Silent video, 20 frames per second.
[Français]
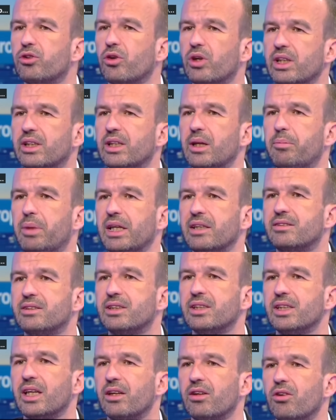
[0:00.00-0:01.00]
L'autorité
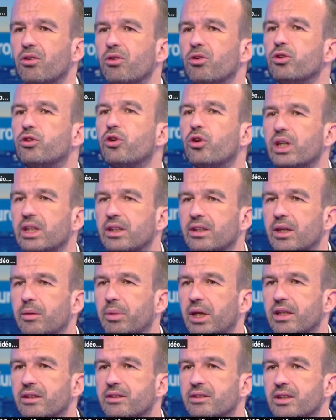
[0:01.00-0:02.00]
palestinienne,
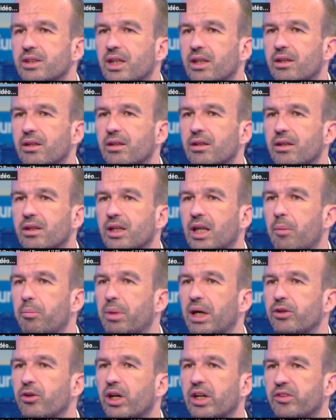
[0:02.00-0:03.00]
l'autorité palestinienne
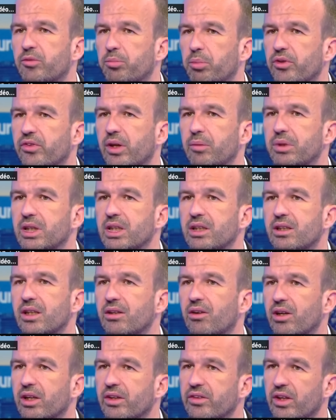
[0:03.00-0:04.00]
n'a pas de
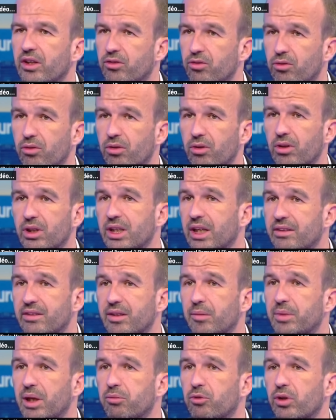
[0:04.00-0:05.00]
responsabilité dans les actions euh,
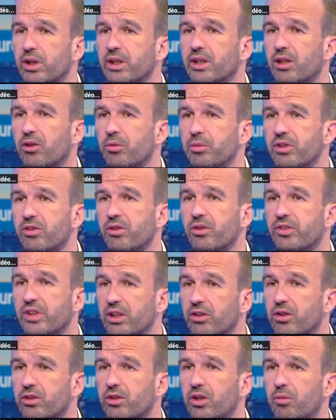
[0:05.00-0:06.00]
inacceptables qui ont été commises le
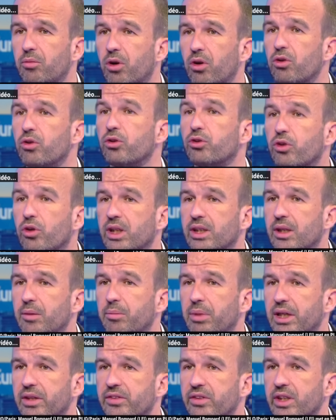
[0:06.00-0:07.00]
7 octobre.
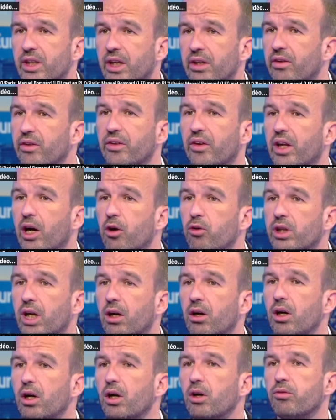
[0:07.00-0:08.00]
L'autorité palestinienne n'en a
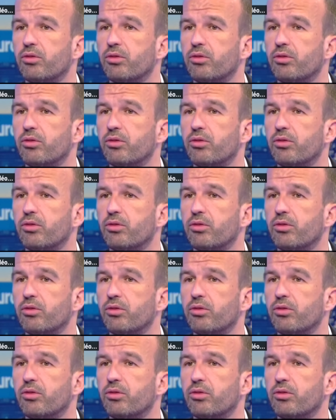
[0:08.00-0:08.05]
aucun.